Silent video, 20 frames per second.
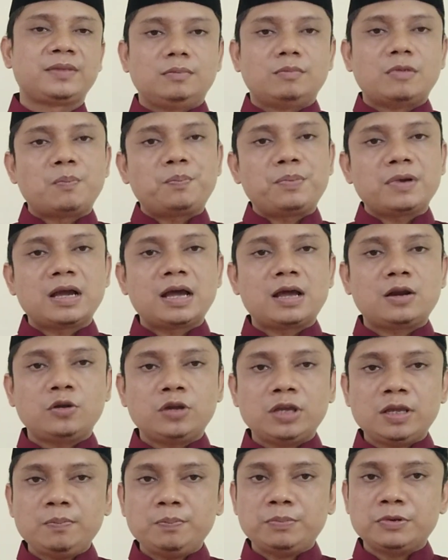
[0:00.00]

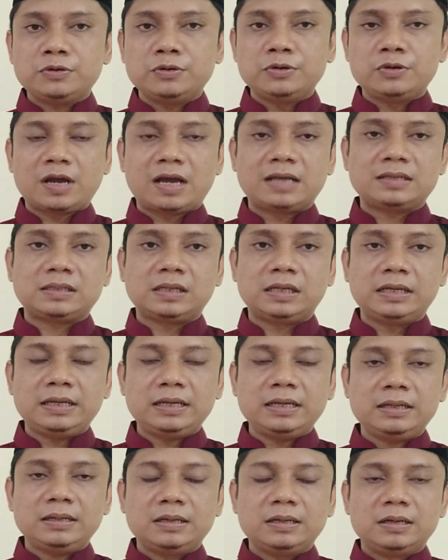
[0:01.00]
mempengaruhi penduduk
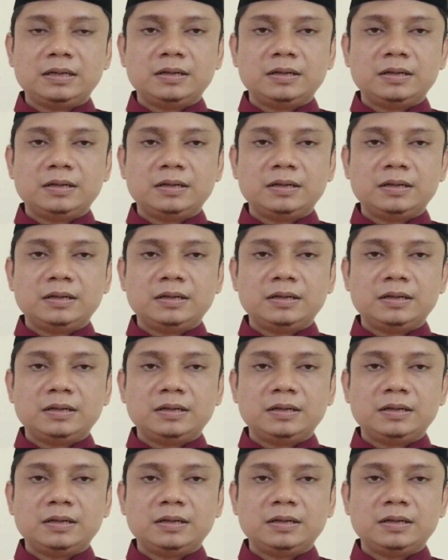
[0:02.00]
asli,